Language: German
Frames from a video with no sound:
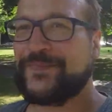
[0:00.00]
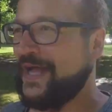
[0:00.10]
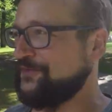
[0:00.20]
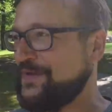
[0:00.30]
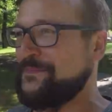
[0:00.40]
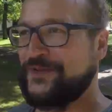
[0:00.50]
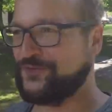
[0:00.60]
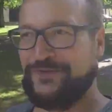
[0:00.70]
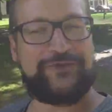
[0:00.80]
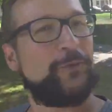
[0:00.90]
Also wir haben hier
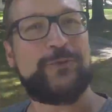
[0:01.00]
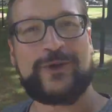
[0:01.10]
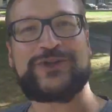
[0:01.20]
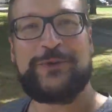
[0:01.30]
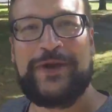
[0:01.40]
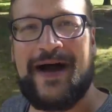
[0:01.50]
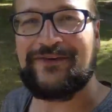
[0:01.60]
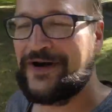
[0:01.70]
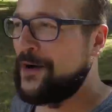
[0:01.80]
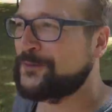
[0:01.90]
sowieso nur schöne
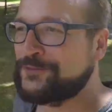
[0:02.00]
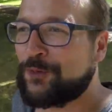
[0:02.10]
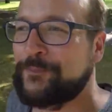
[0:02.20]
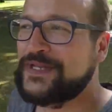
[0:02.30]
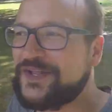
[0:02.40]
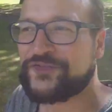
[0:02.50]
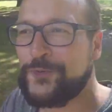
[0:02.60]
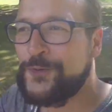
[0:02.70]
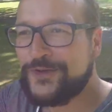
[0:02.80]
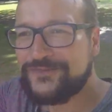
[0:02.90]
Erfahrungen. Ich probiere das
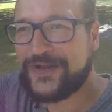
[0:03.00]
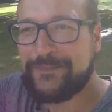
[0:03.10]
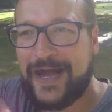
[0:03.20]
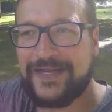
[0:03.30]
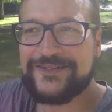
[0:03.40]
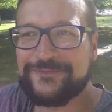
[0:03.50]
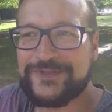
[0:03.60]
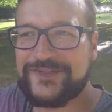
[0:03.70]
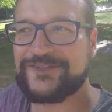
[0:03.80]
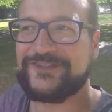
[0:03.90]
irgendwann mal alles ein
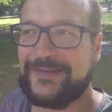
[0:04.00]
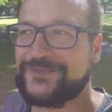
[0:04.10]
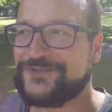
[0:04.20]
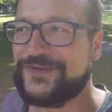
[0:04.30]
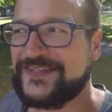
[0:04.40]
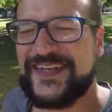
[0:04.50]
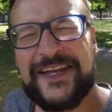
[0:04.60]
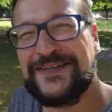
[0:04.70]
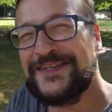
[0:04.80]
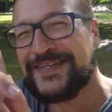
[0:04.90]
bisschen zusammenzufassen.
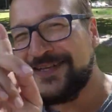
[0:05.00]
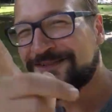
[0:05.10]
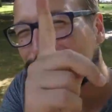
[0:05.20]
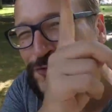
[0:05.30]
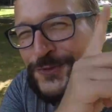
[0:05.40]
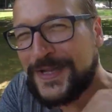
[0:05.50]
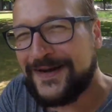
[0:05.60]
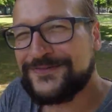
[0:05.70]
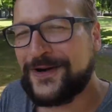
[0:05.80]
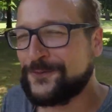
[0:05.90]
Eine nicht ganz so schöne
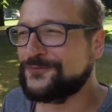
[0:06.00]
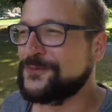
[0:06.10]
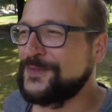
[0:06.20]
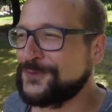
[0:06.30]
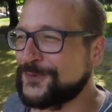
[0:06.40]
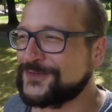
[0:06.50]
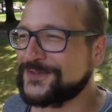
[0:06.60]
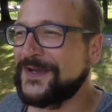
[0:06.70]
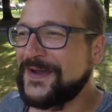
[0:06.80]
Erfahrung für mich heute